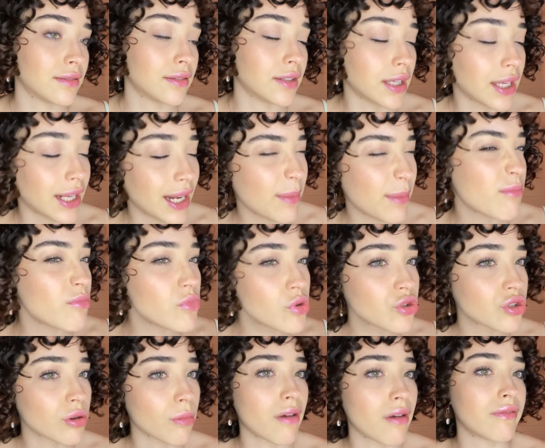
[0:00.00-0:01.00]
Si quieres
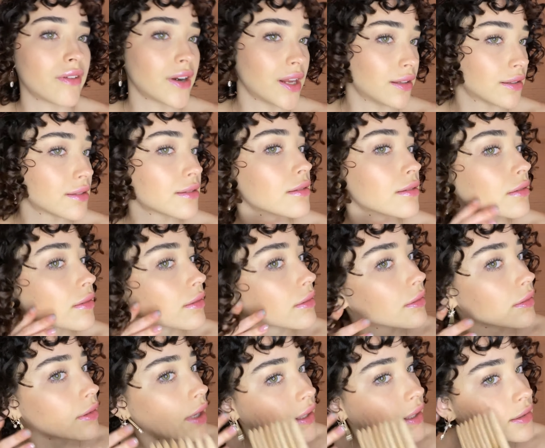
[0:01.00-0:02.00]
mucho más frizz,
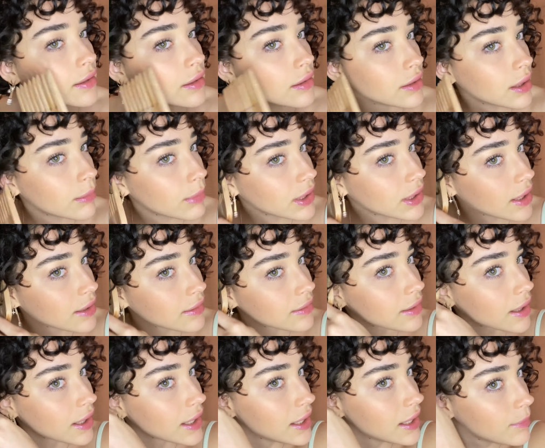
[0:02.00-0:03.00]
así te mandas
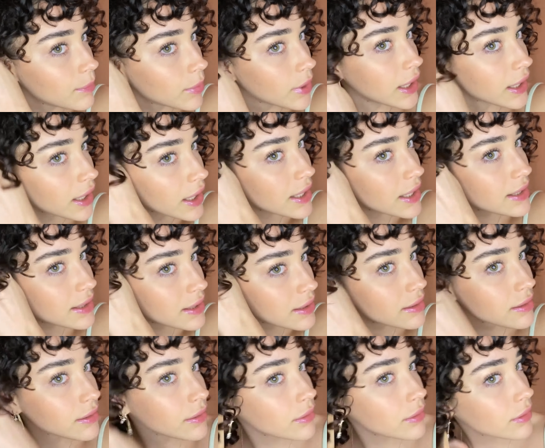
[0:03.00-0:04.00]
ahí con las
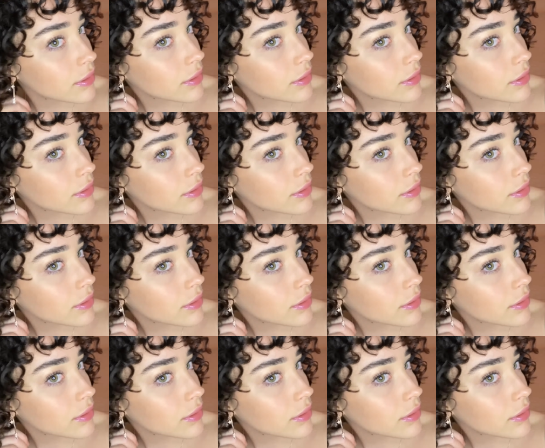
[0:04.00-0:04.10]
raíces.